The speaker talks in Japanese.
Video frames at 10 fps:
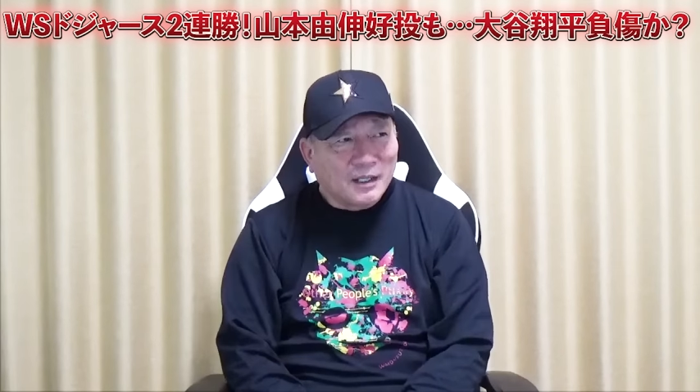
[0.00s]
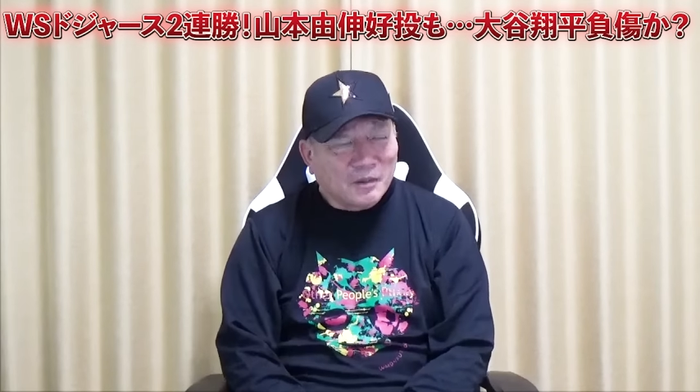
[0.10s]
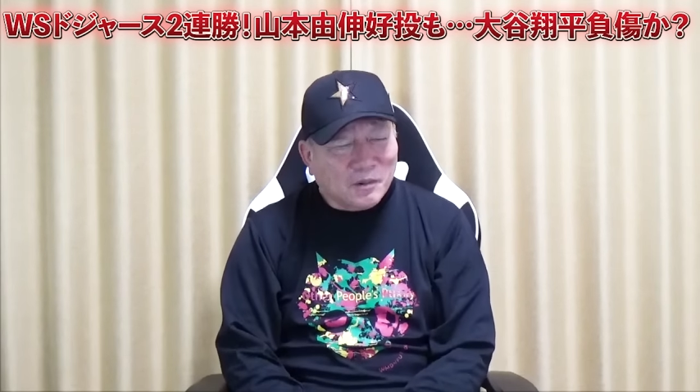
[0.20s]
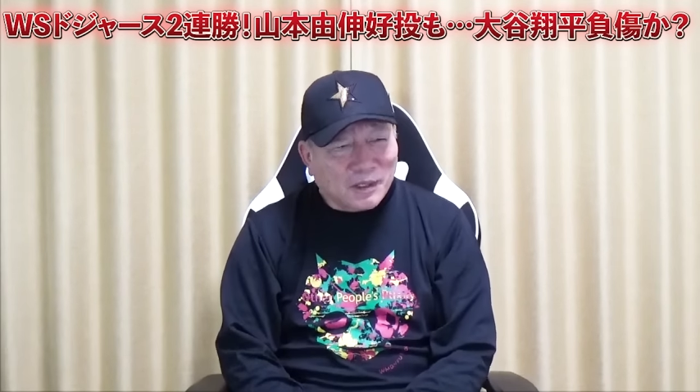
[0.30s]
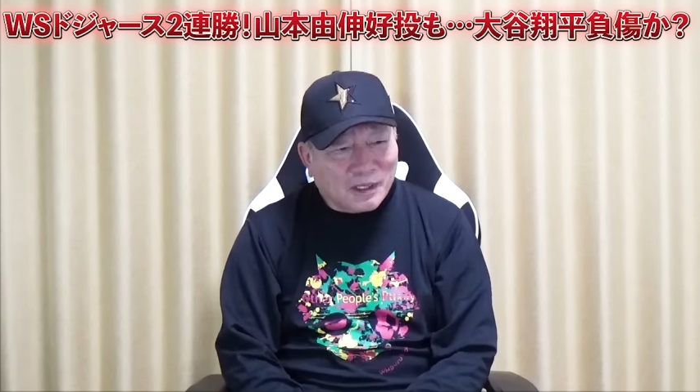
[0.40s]

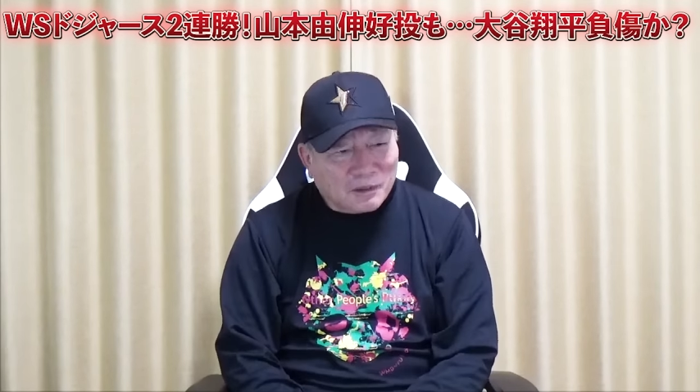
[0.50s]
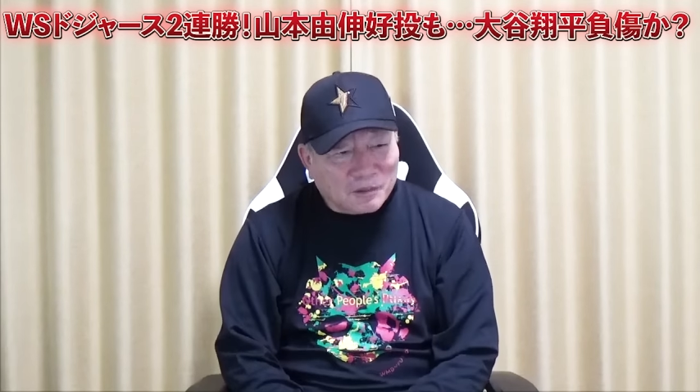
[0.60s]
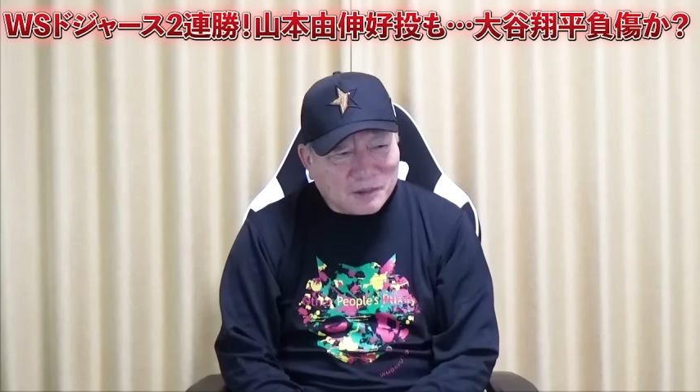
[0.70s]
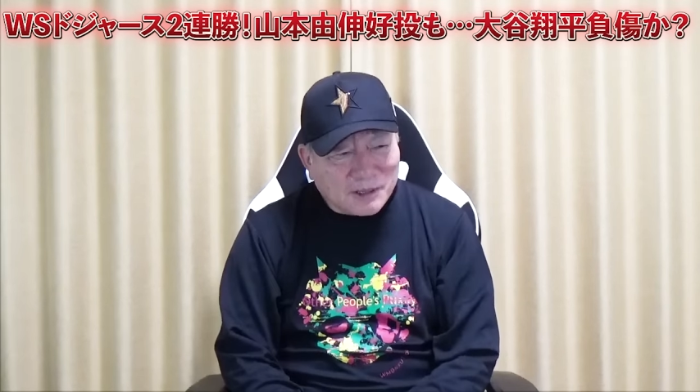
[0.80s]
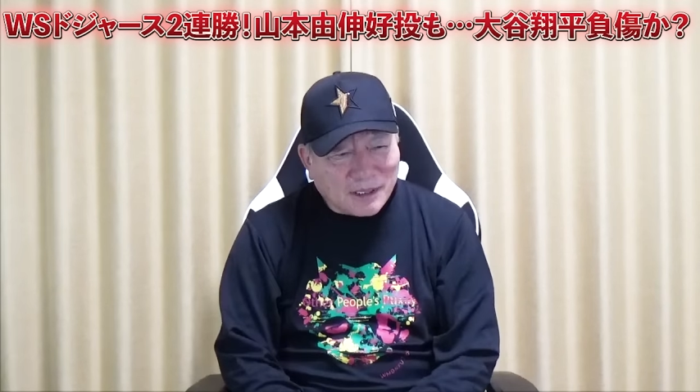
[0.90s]
これあ
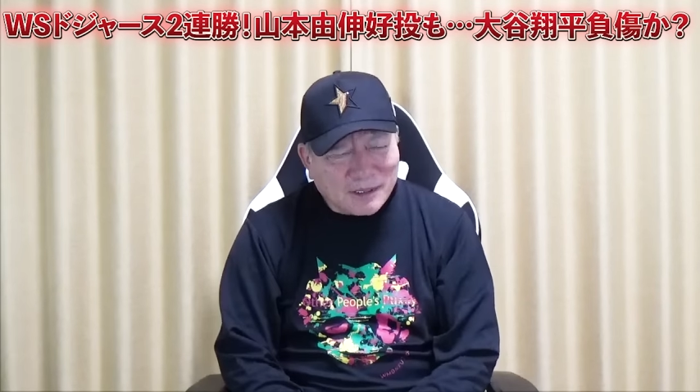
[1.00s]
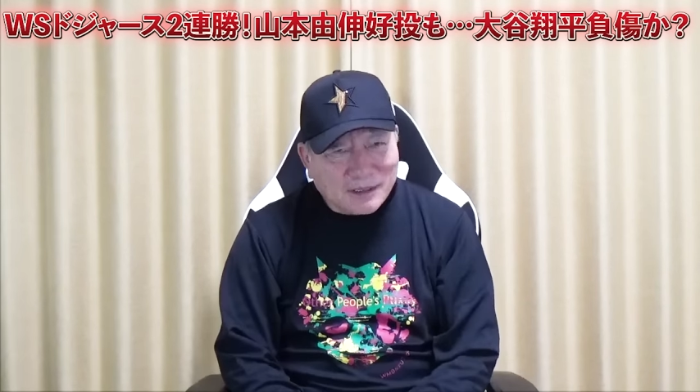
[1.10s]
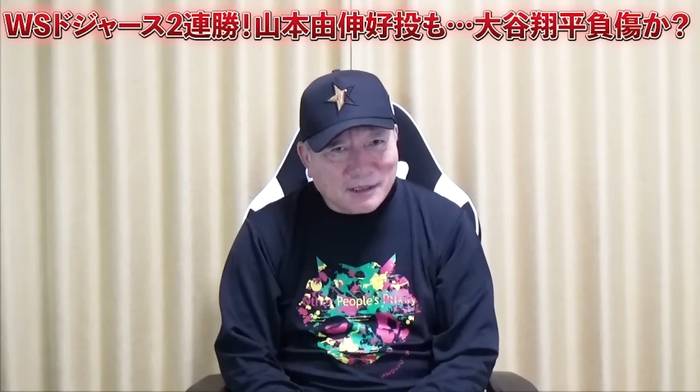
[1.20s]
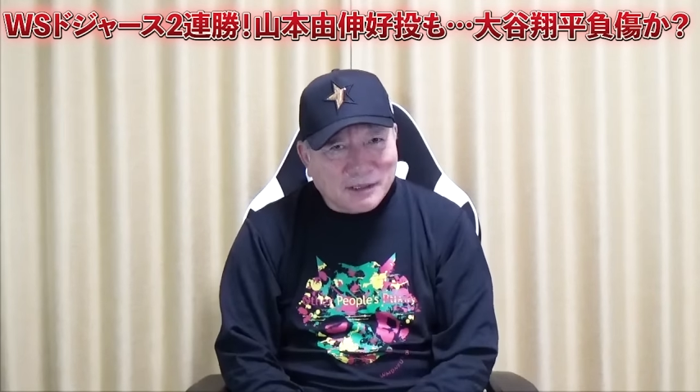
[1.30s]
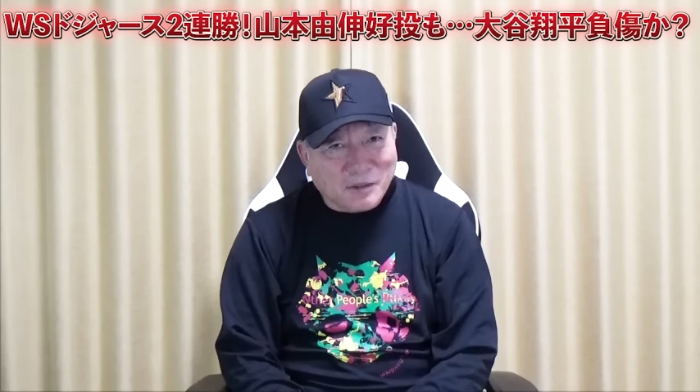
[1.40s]
の
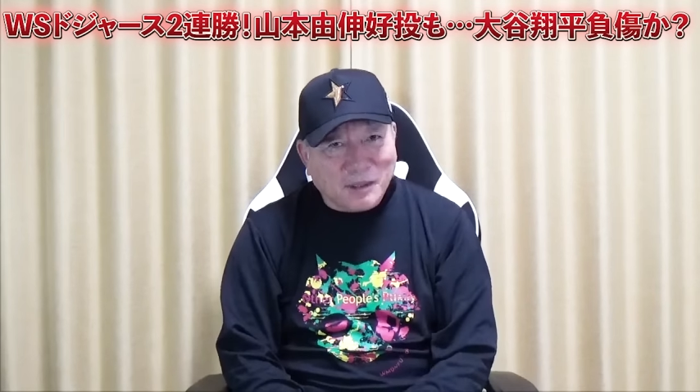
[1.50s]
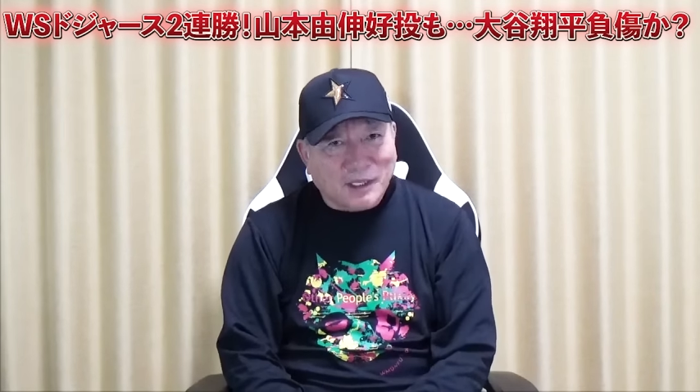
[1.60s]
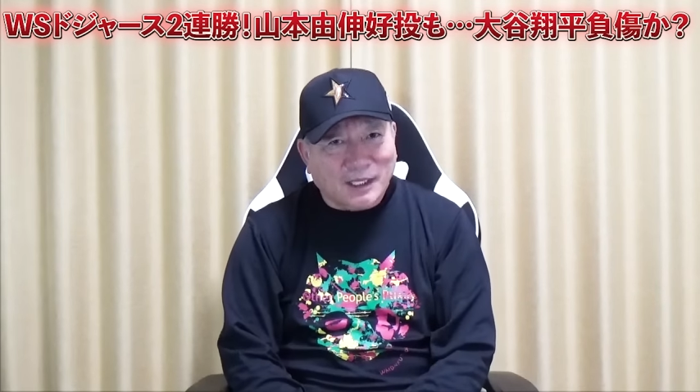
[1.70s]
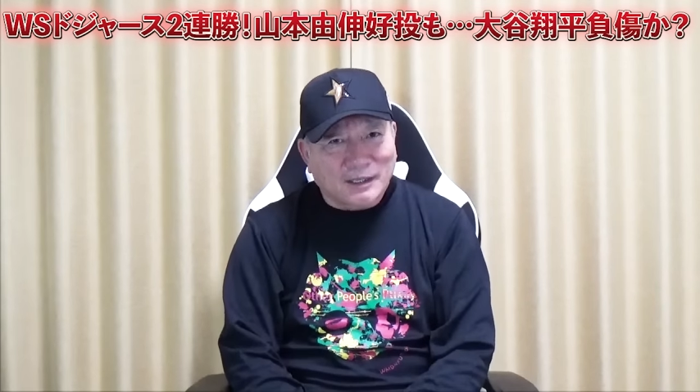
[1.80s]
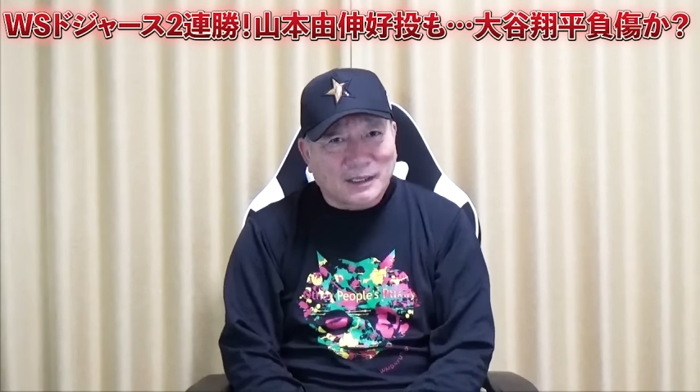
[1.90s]
ジャッジとか
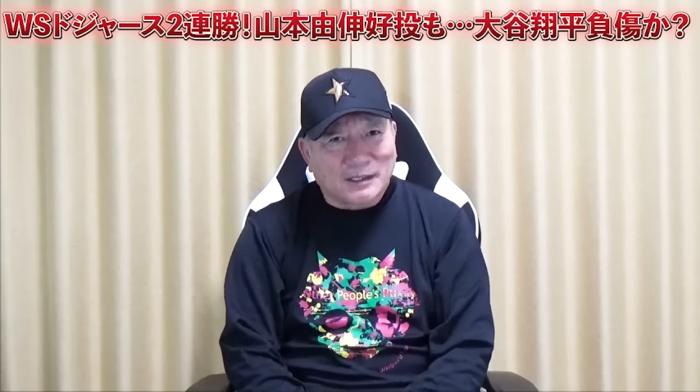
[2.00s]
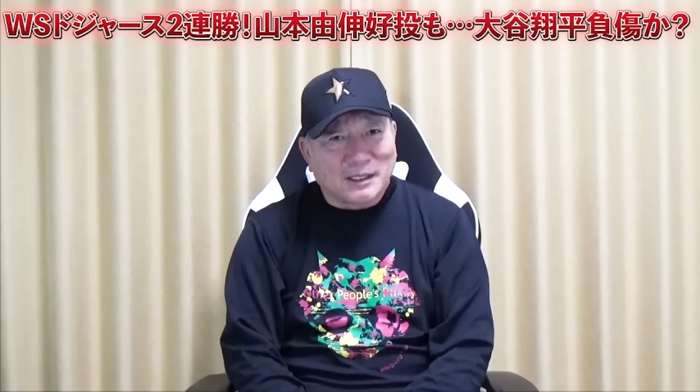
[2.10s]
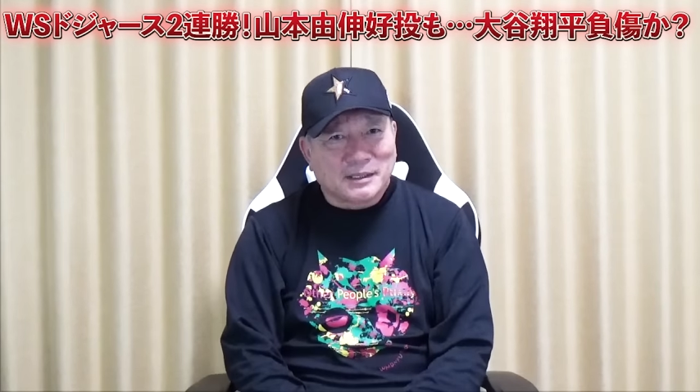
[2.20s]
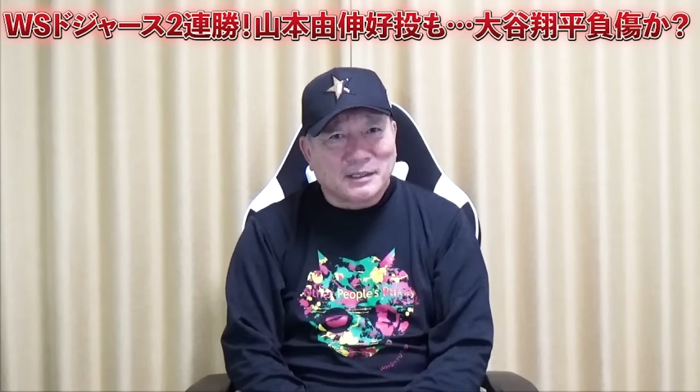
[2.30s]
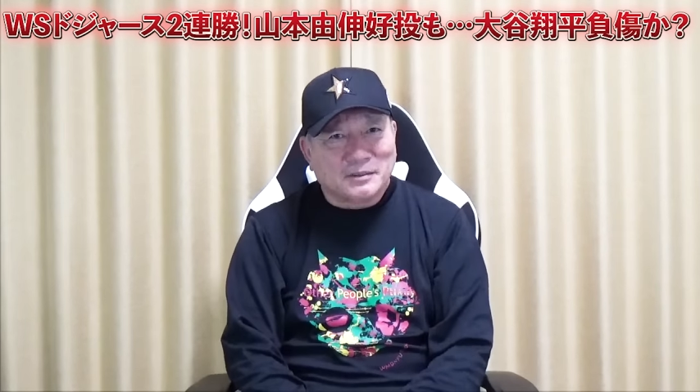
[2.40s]
が当たり
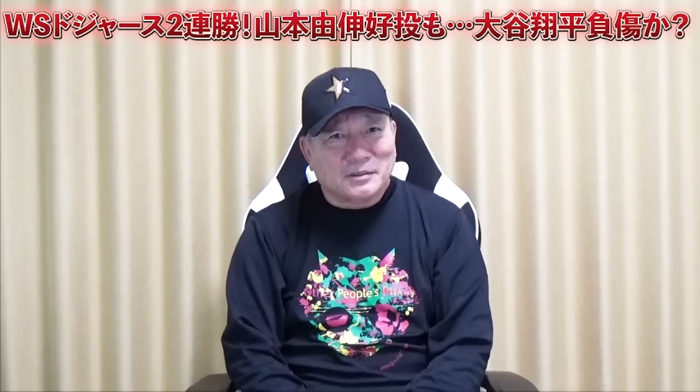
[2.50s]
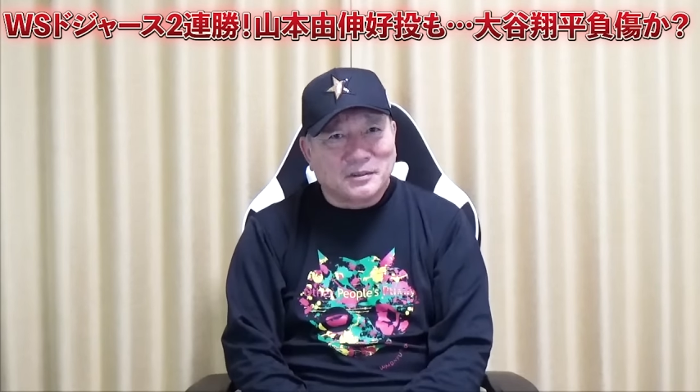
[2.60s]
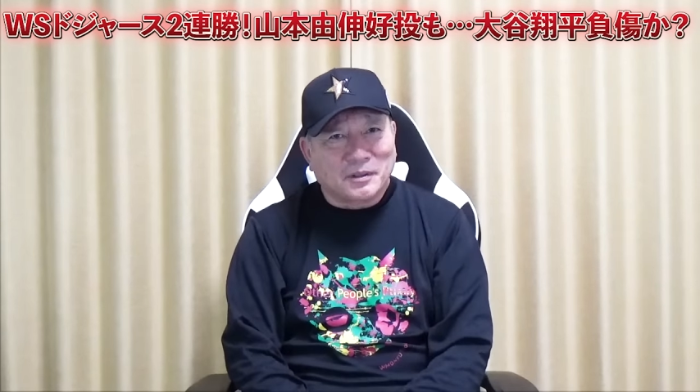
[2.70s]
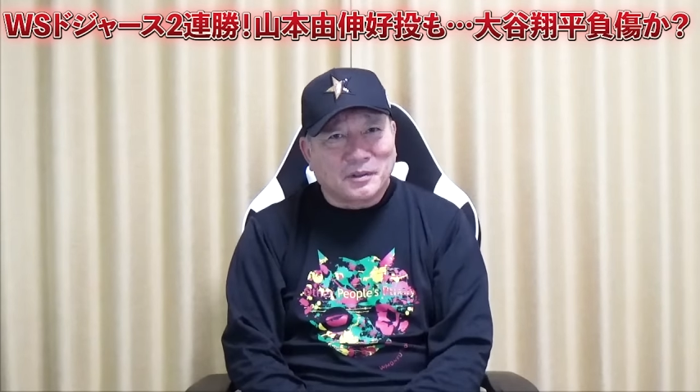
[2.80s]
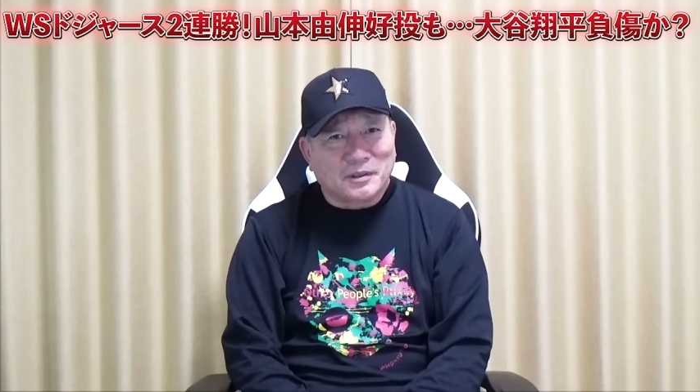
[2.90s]
出してくる
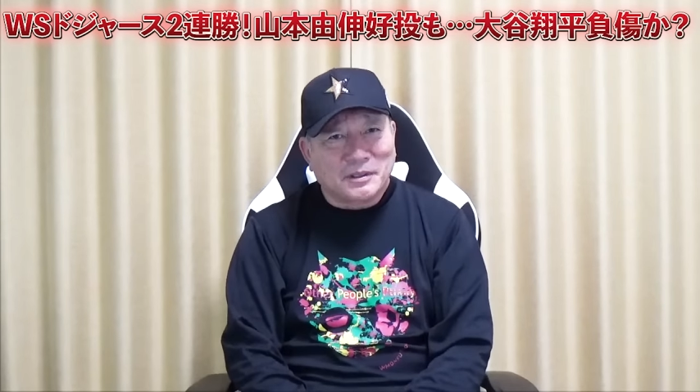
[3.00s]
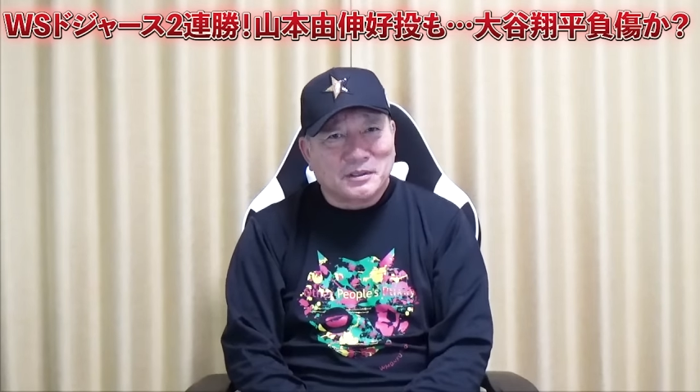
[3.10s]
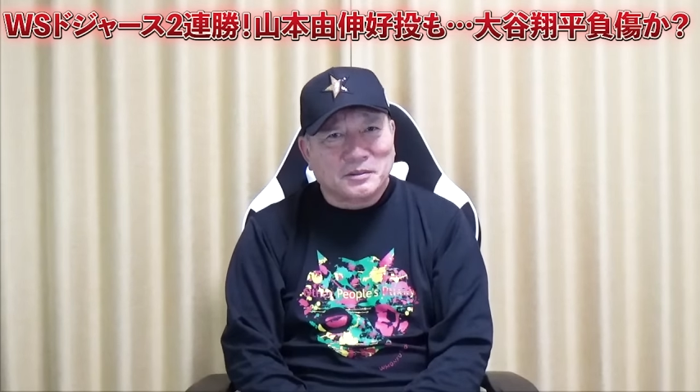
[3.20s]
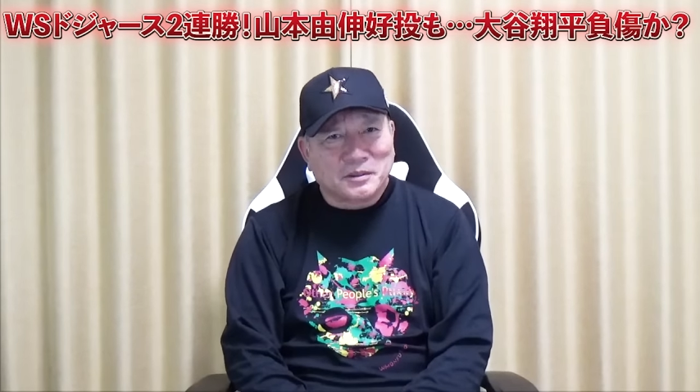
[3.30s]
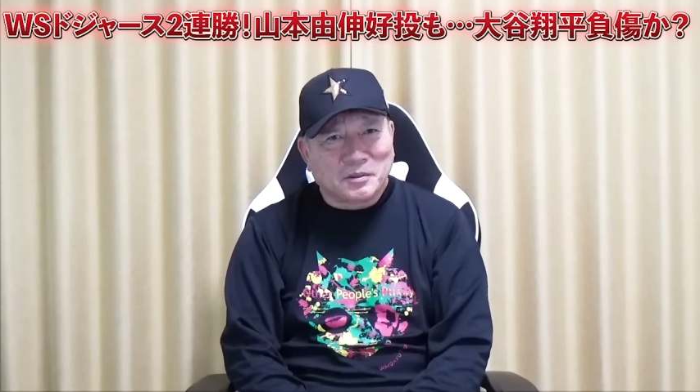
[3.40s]
と非常に